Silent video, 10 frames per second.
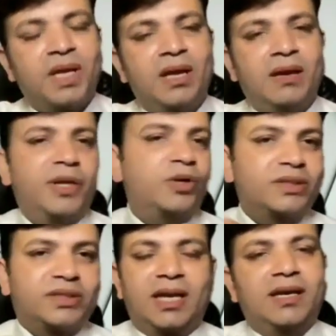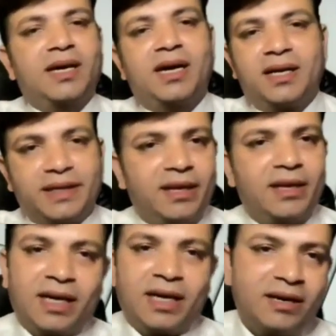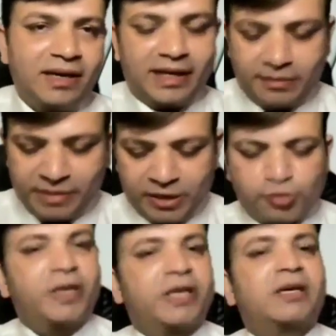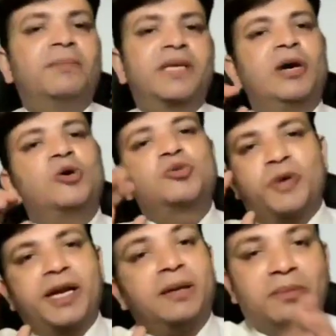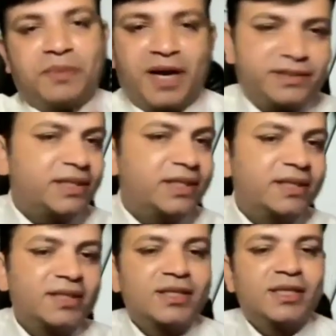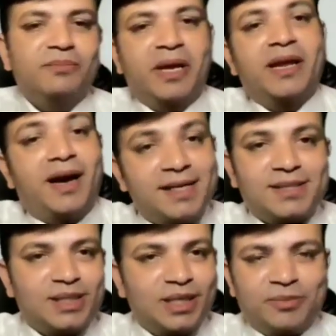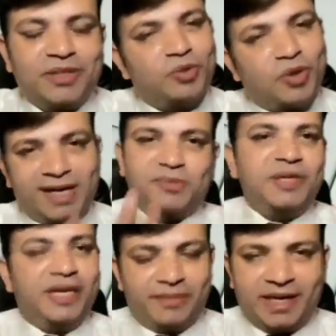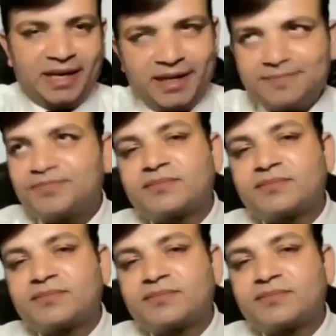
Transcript: मेरे को अच्छा लगा नहीं लगा लेकिन मैंने उस पर काम किया और पॉइंट नंबर पांच मैंने आज तक भी वो आज भी है मेरे लिए